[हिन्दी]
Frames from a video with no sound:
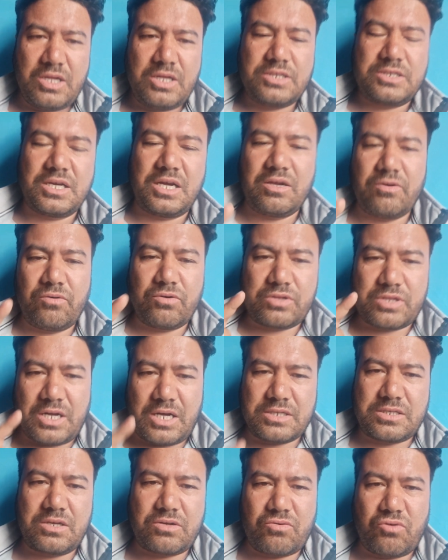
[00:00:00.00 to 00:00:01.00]
चाहे वो
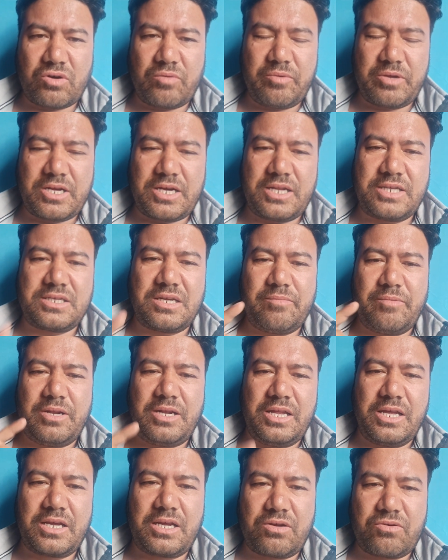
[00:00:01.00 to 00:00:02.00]
द्रास के कोर्ट में करे चाहे मैं
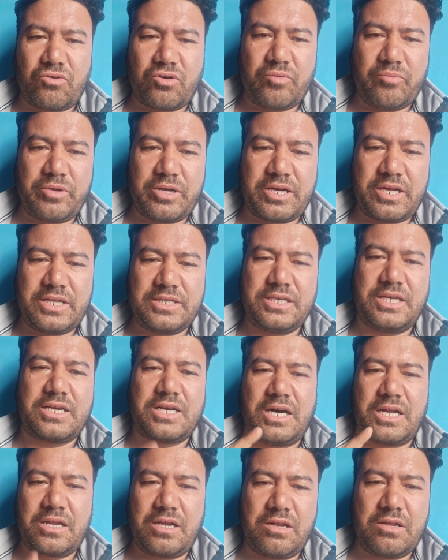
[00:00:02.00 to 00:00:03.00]
लेह के कोर्ट में करे चाहे
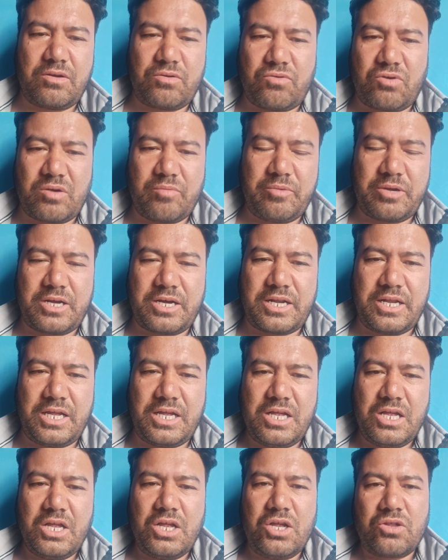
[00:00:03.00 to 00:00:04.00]
कारगिल के कोर्ट में करे
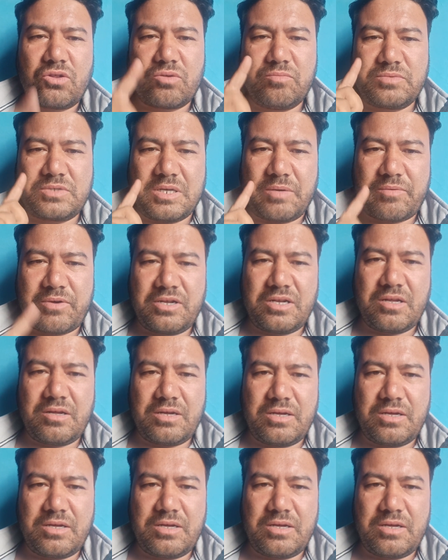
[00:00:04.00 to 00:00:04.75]
तुम सब के